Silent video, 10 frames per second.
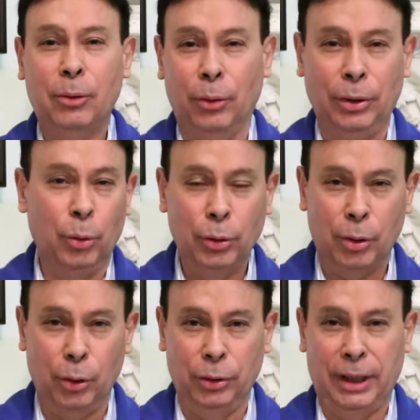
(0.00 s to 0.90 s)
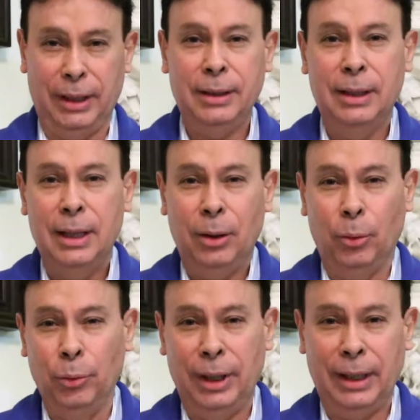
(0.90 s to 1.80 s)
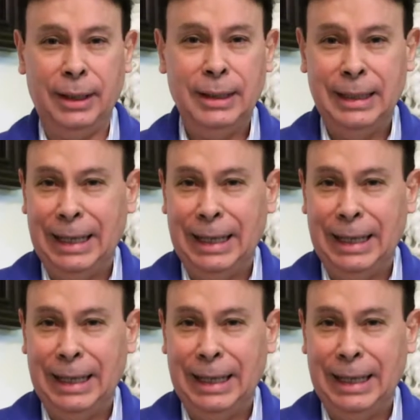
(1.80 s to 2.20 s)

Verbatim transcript: con ninguno en contra, una